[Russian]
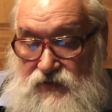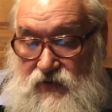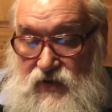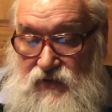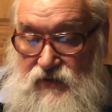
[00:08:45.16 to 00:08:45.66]

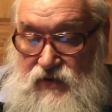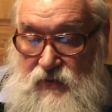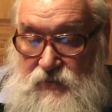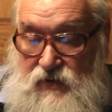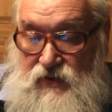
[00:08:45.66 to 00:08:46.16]
эффективных
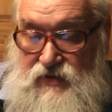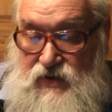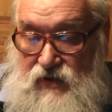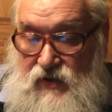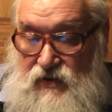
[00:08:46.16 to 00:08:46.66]

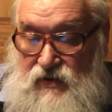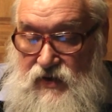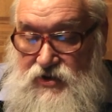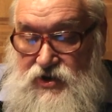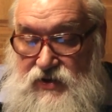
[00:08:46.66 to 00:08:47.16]
теплоносителях
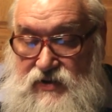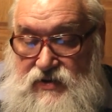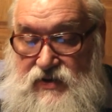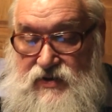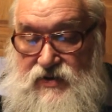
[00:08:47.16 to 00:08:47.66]
для
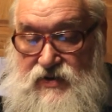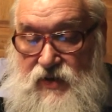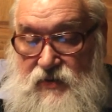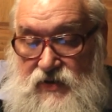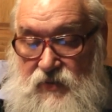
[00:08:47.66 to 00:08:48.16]
жидкостных
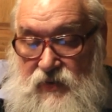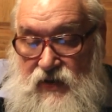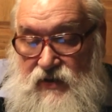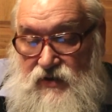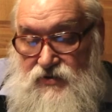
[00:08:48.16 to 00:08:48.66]
систем
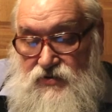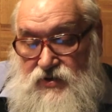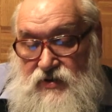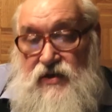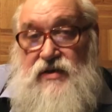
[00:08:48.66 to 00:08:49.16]
отопления с
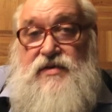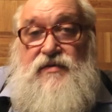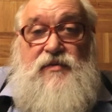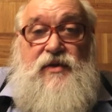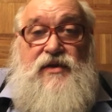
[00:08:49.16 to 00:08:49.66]
точки зрения
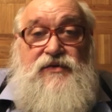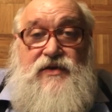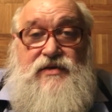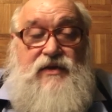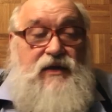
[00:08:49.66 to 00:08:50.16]
современной
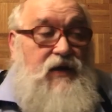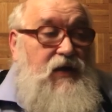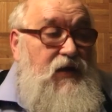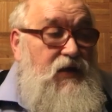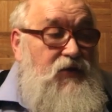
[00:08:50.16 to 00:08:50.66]
физики?
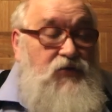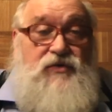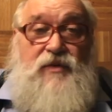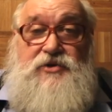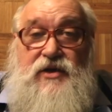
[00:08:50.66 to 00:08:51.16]
Но
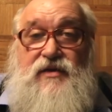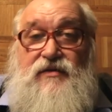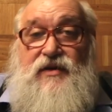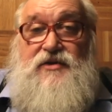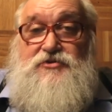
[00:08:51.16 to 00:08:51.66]
ну, вообще
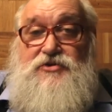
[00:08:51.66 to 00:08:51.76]
говоря, с